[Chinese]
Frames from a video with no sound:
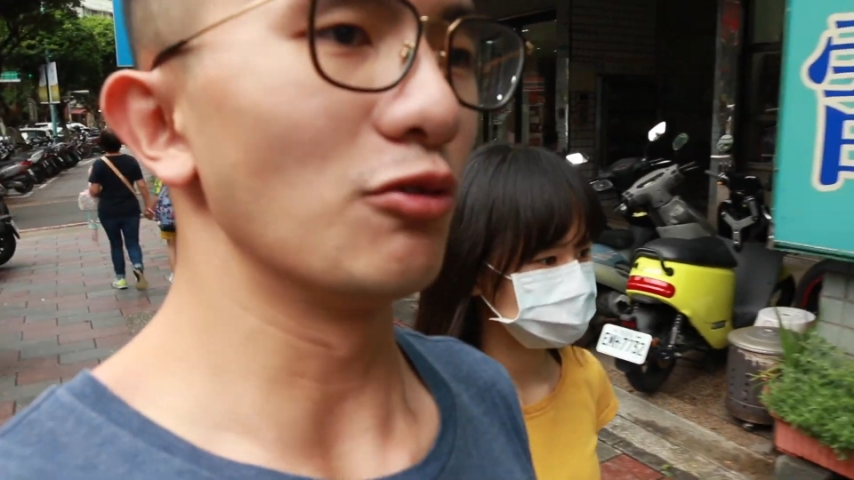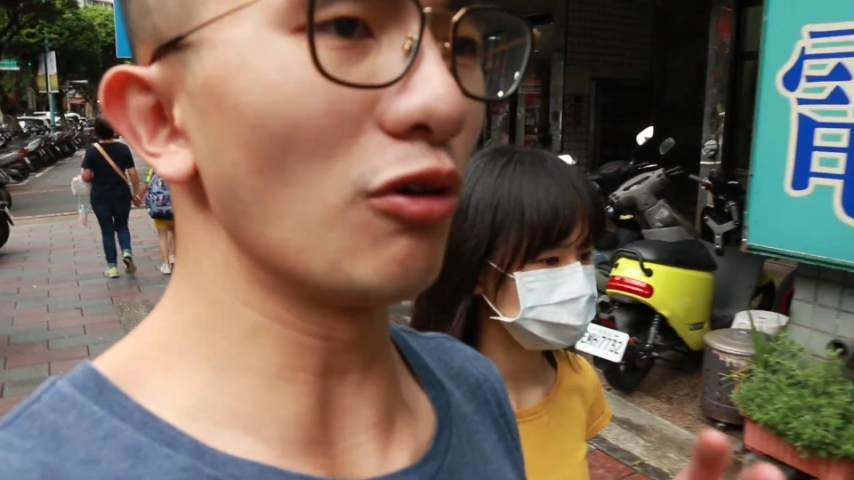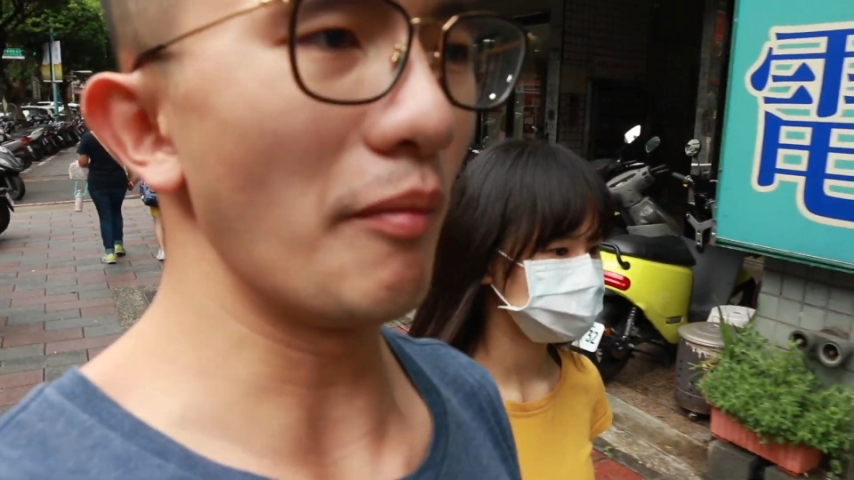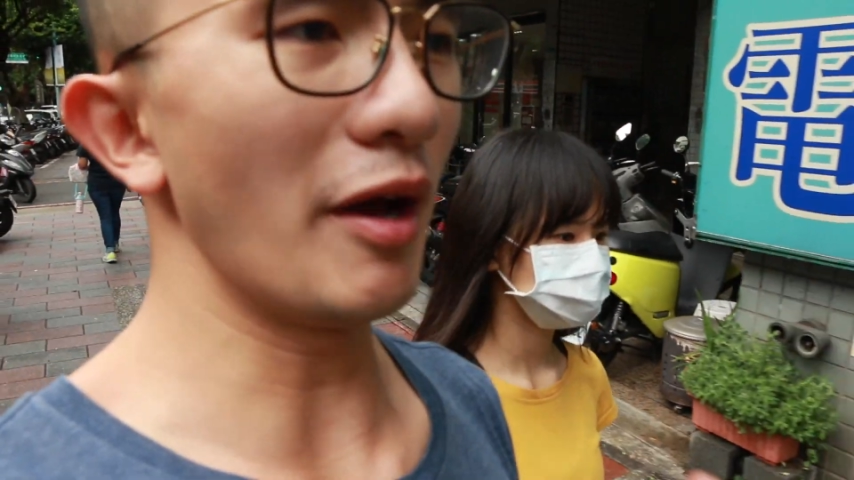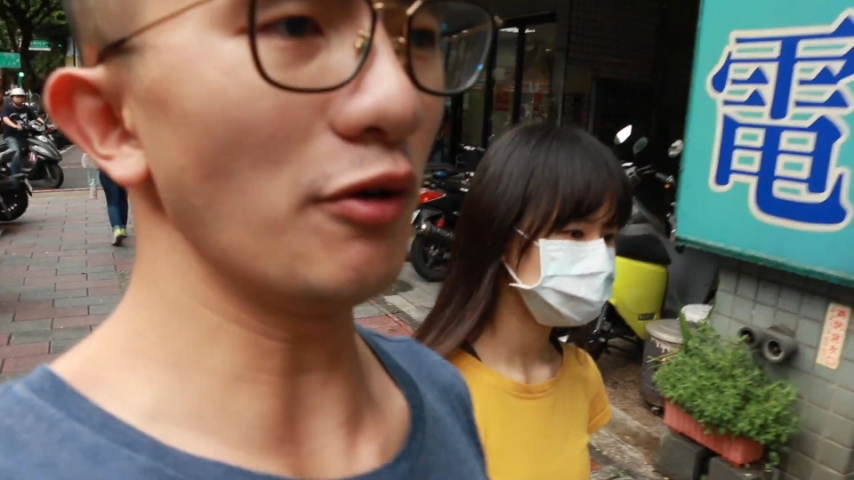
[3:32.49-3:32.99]

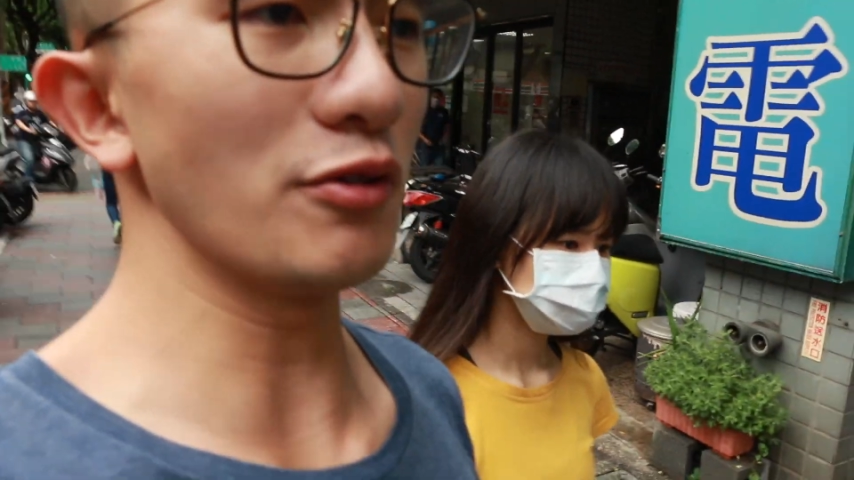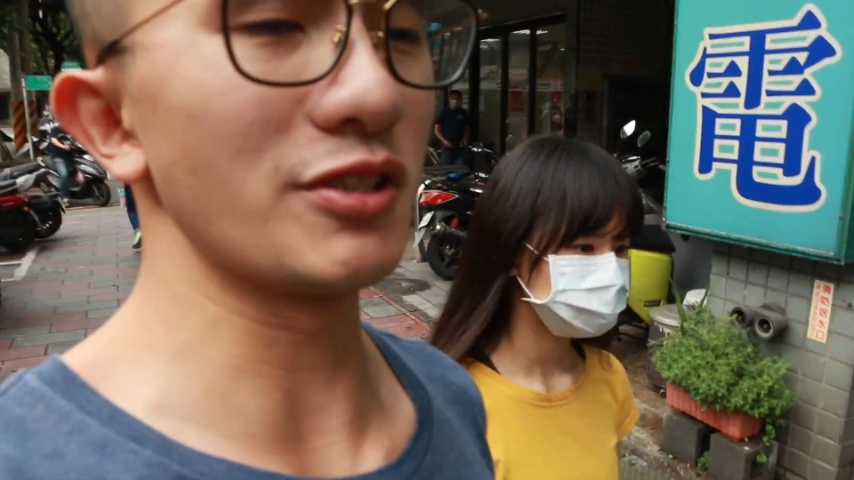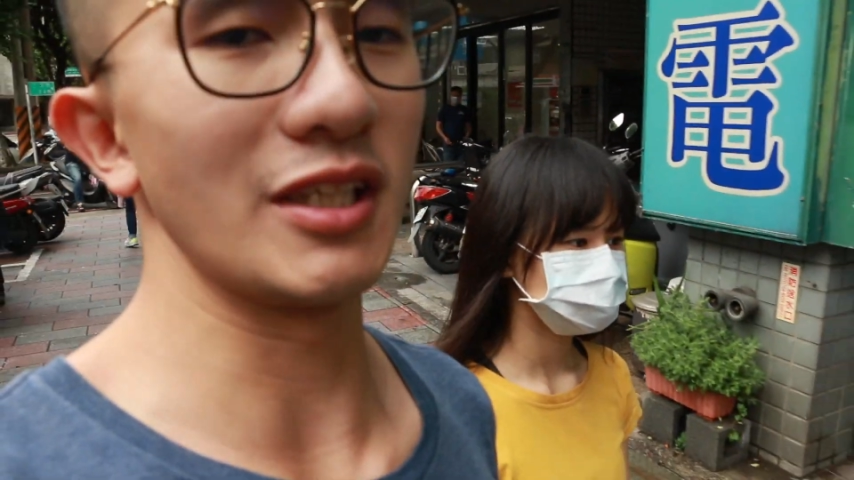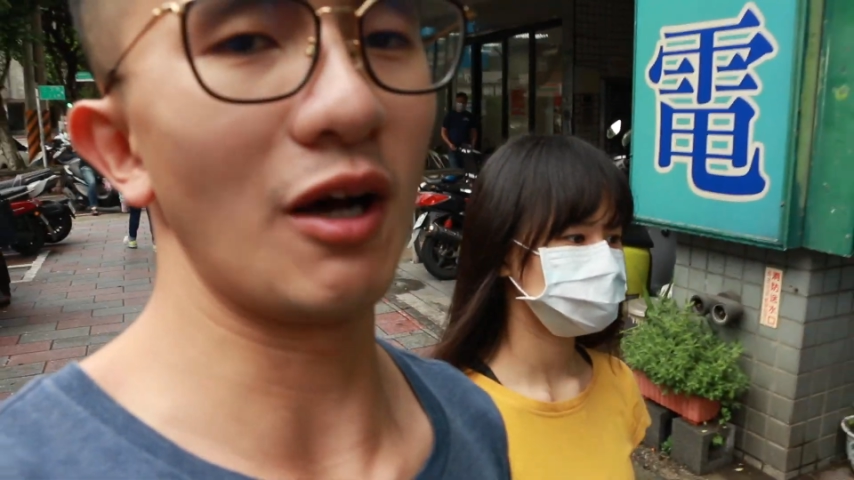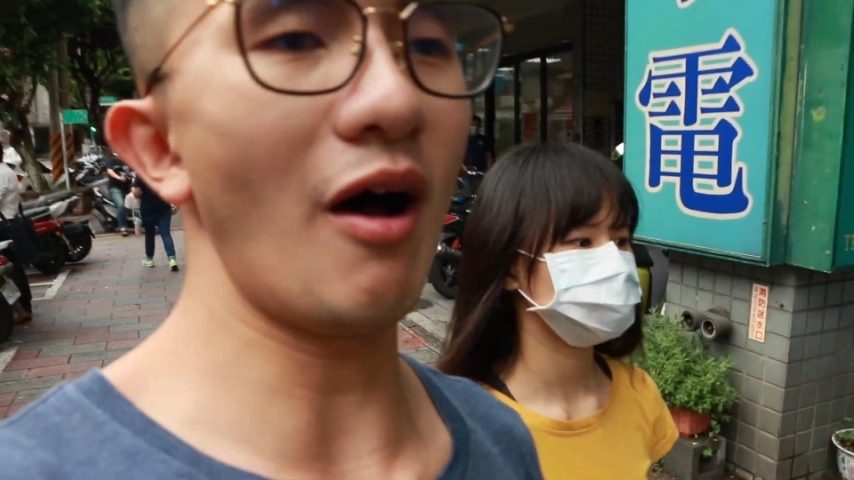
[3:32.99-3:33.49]
如果没有玉
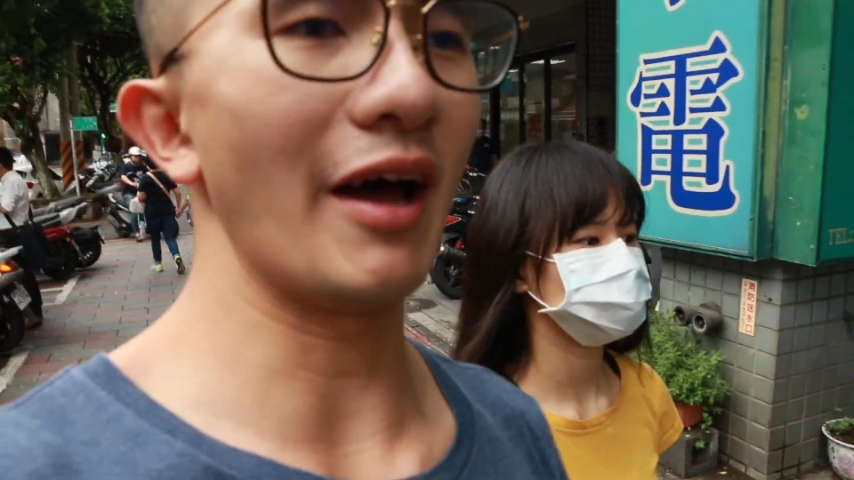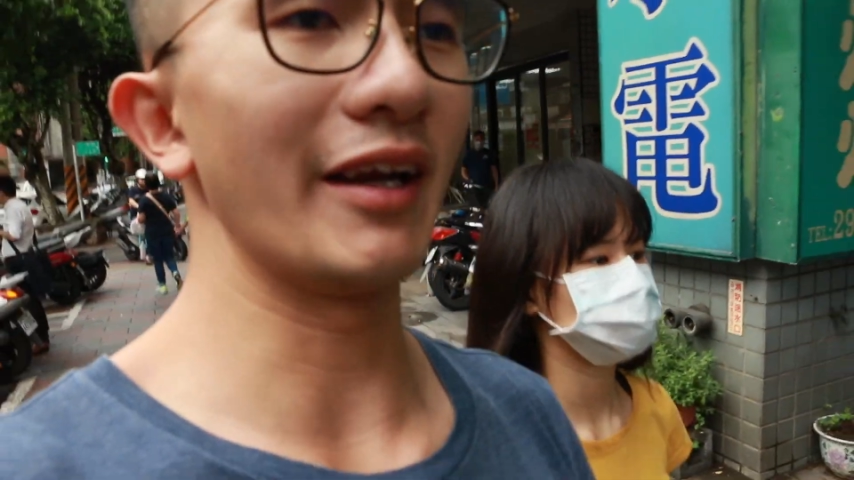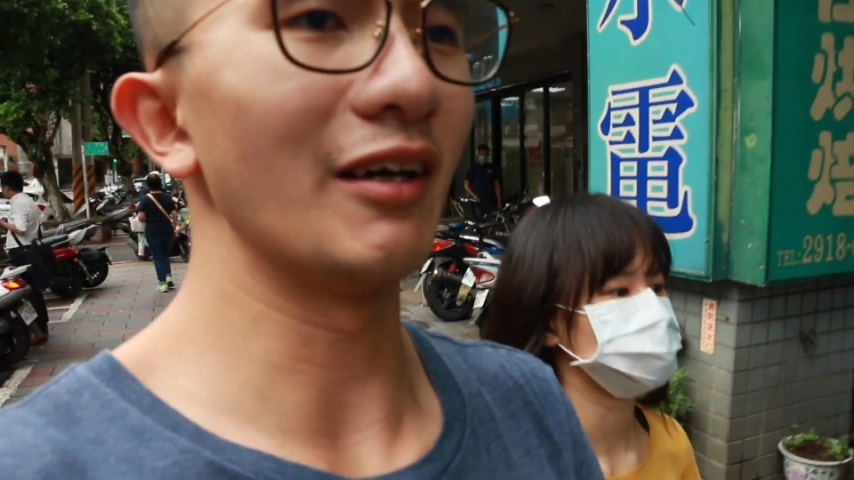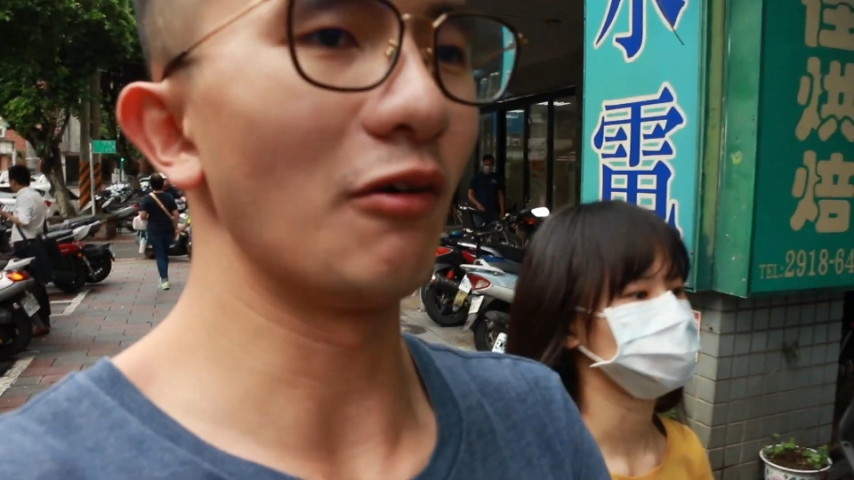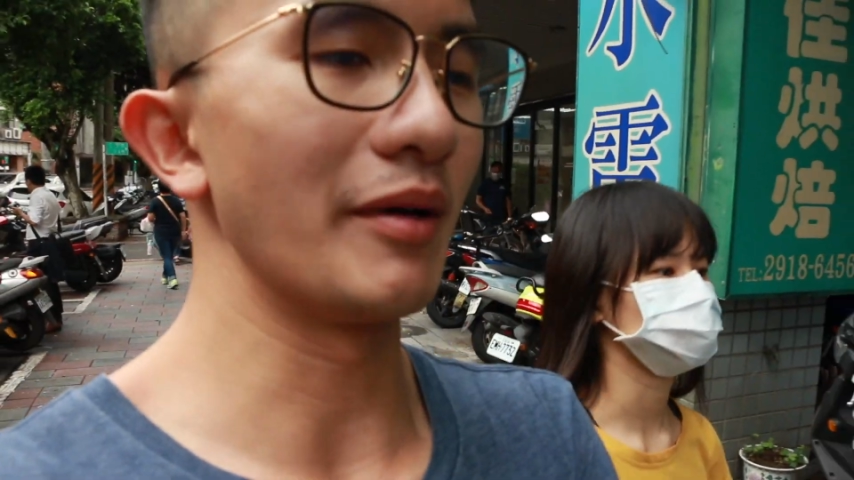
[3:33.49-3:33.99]
石的话呢，